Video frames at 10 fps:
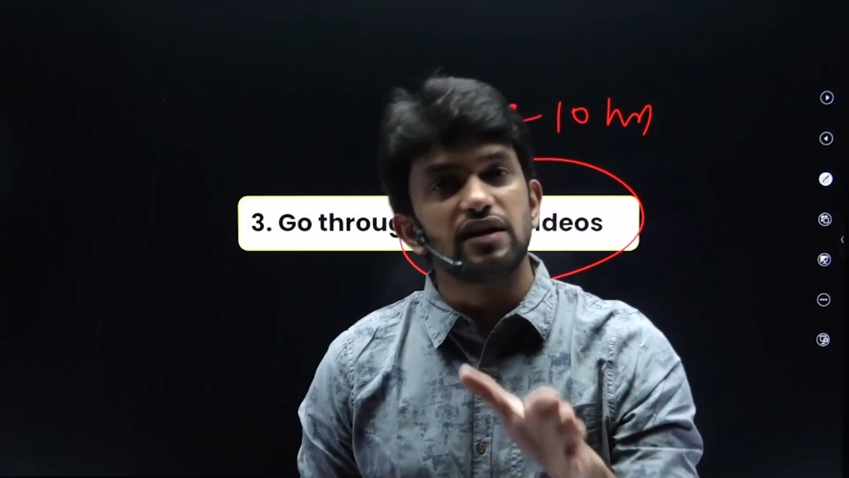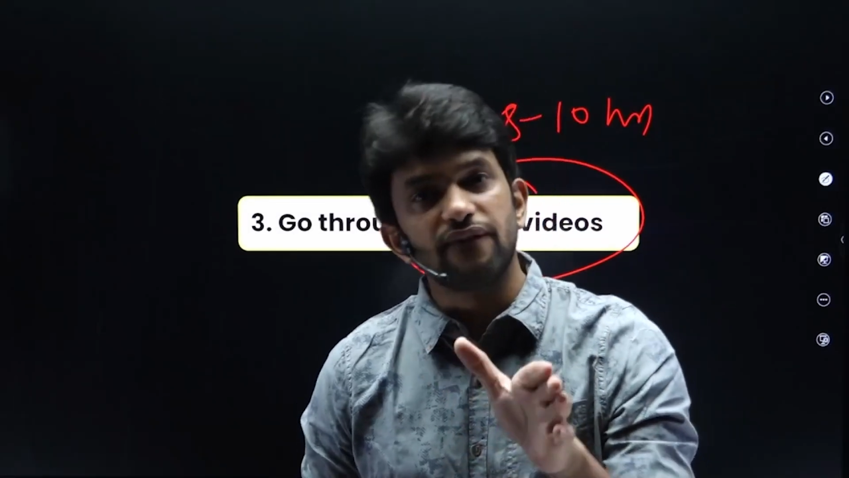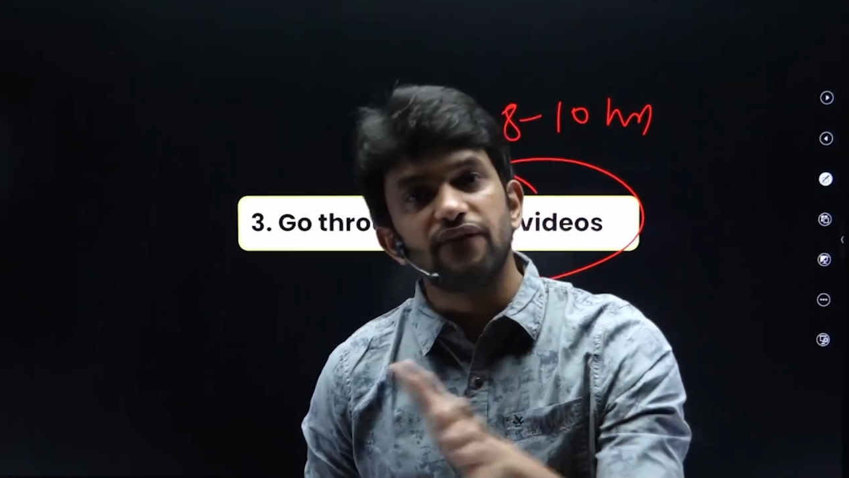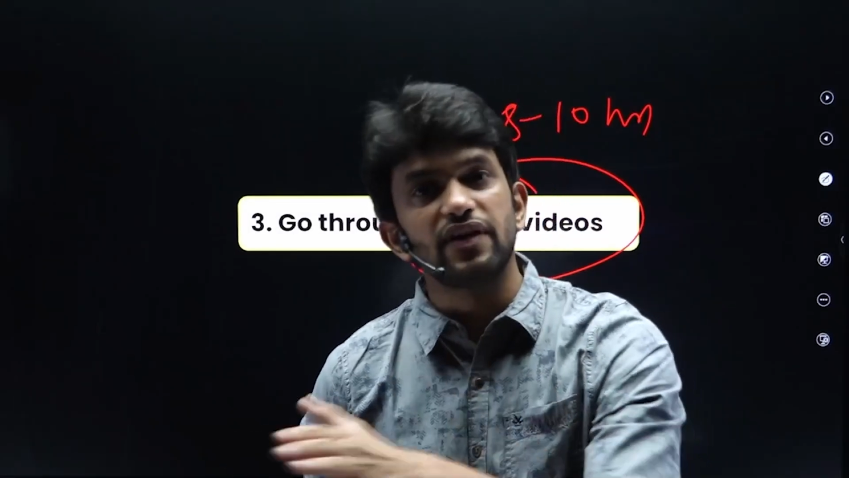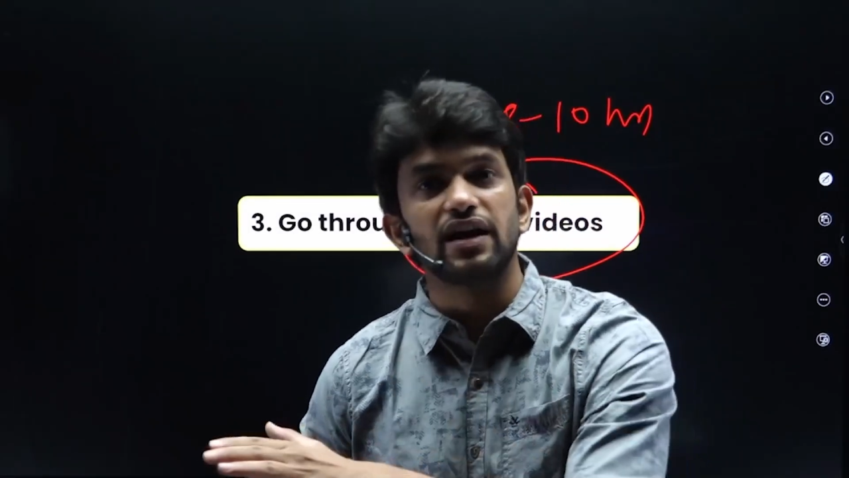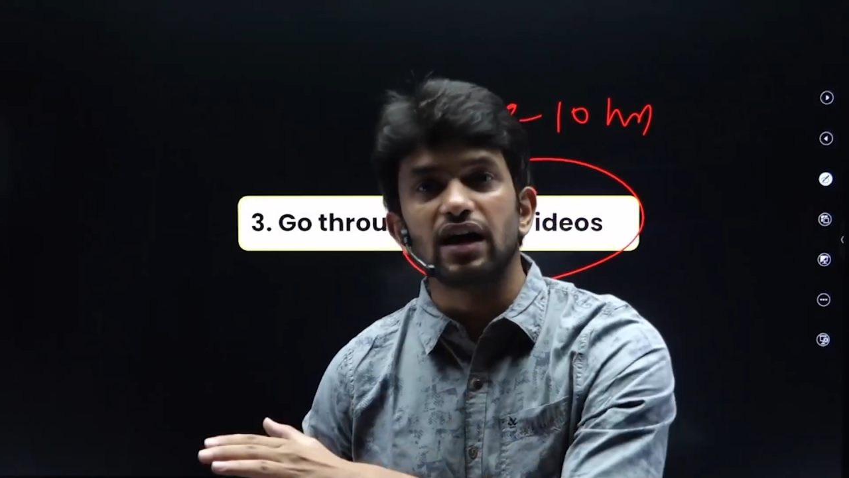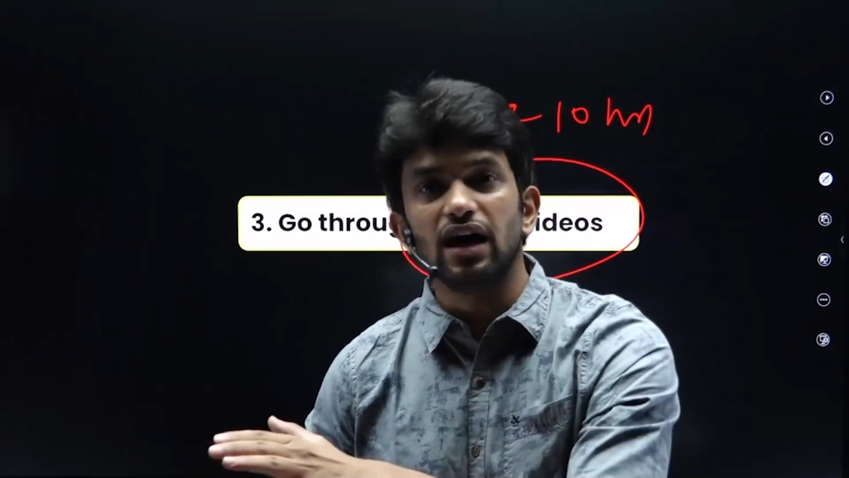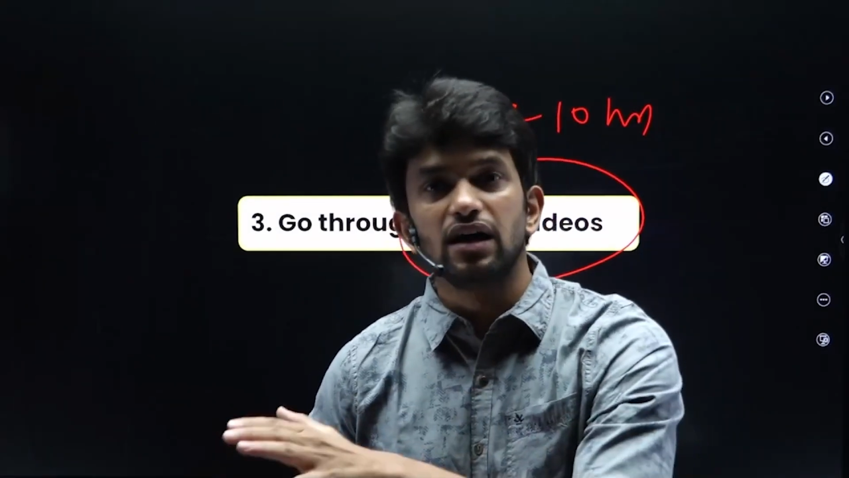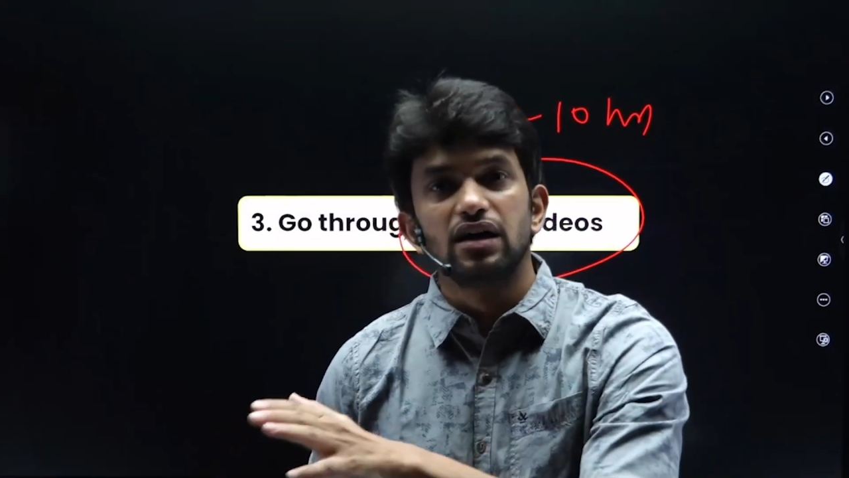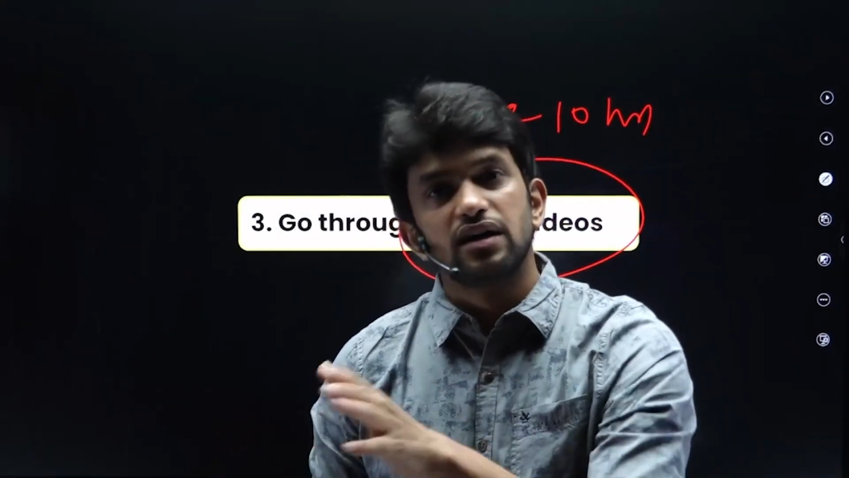டெஃபினட்டாக
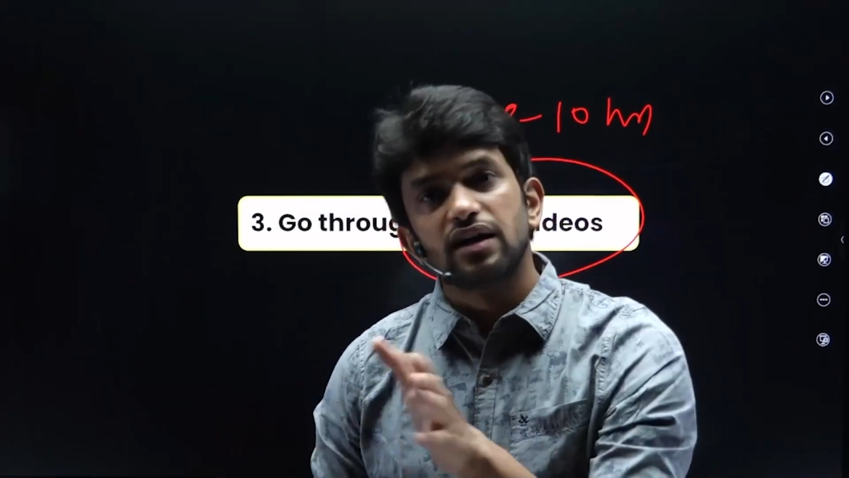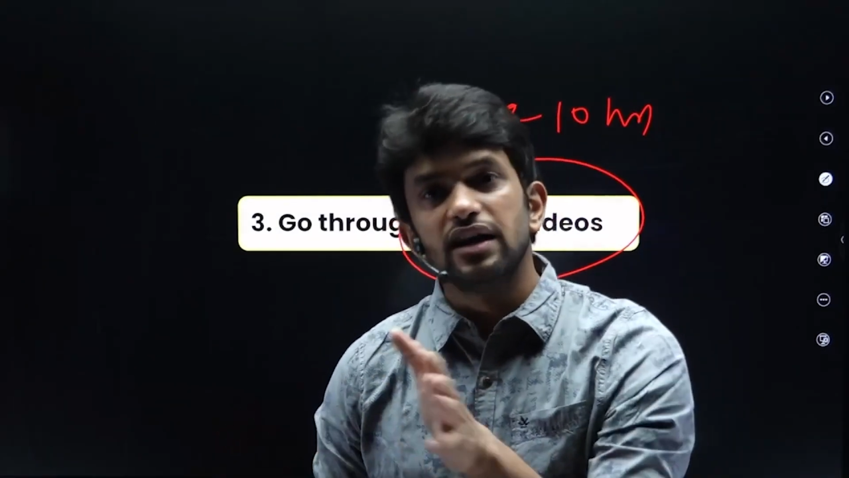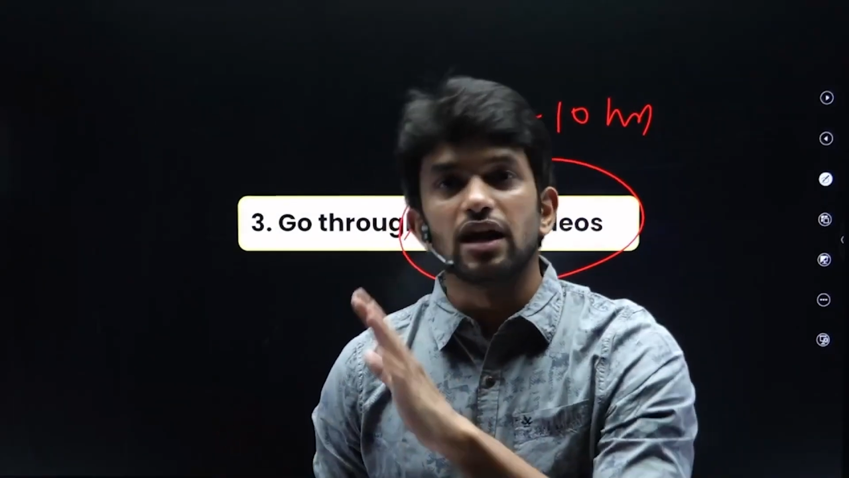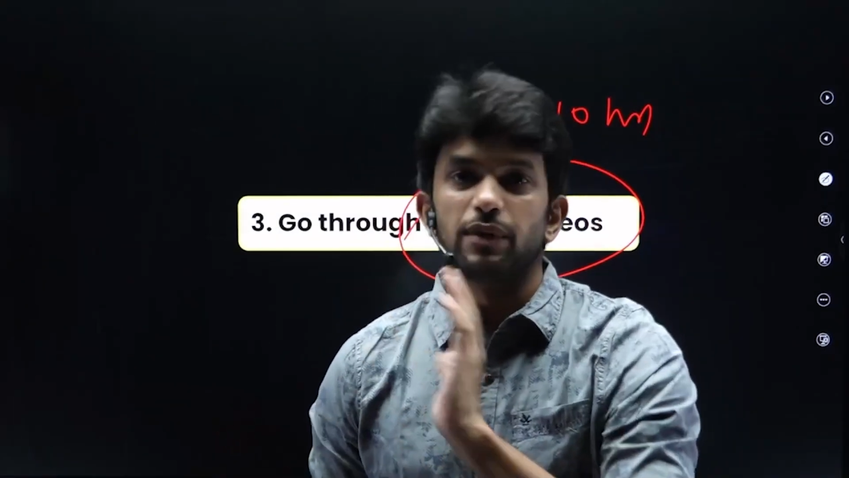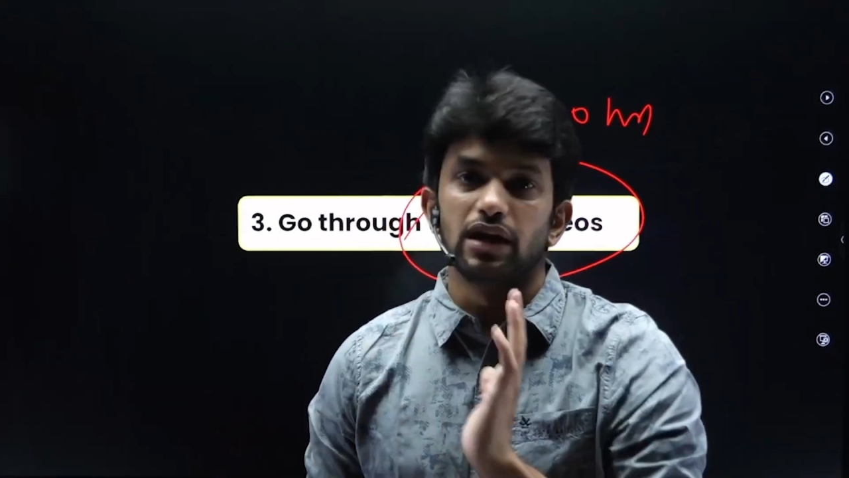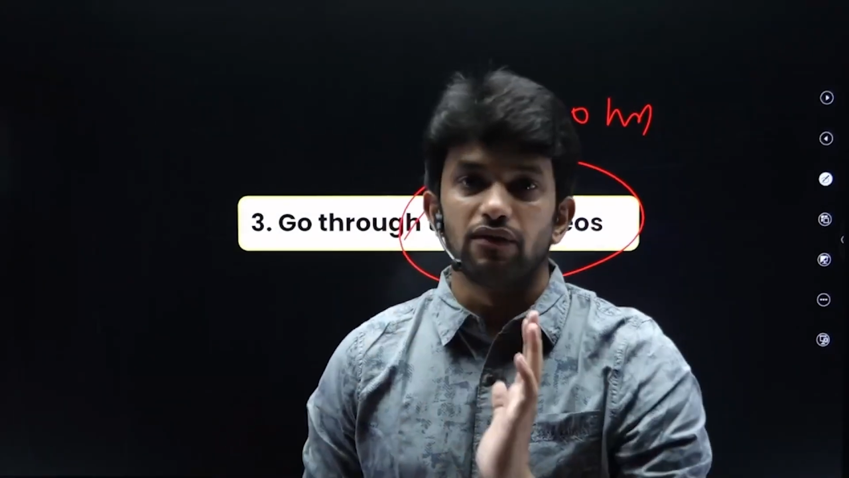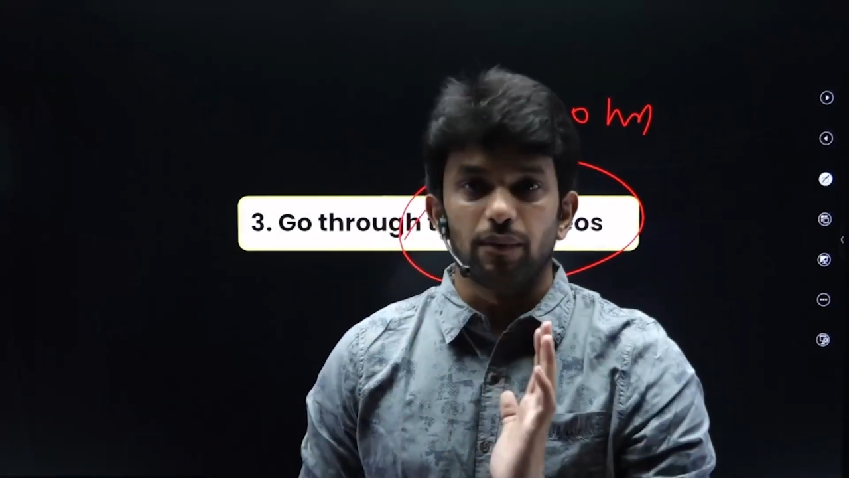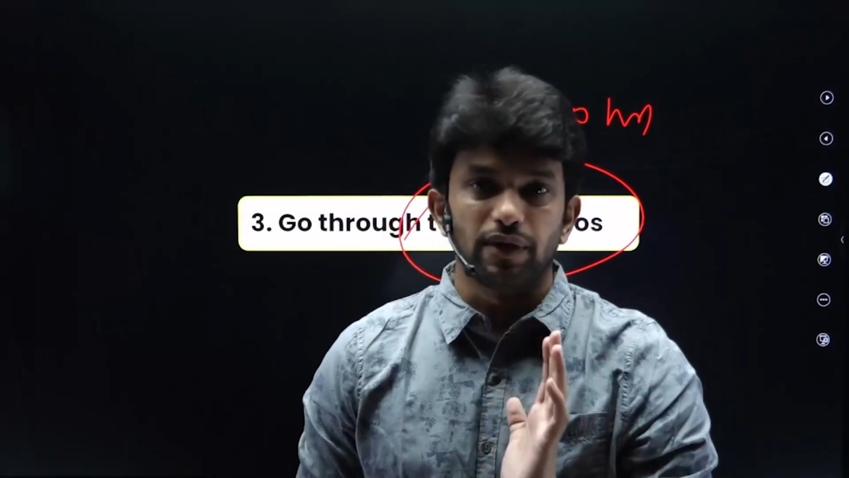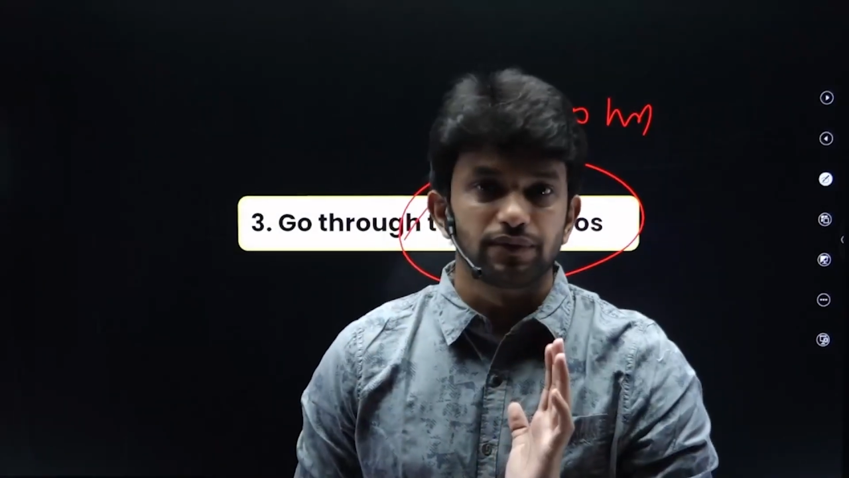கிளியர் பண்ணிடுவேப்பா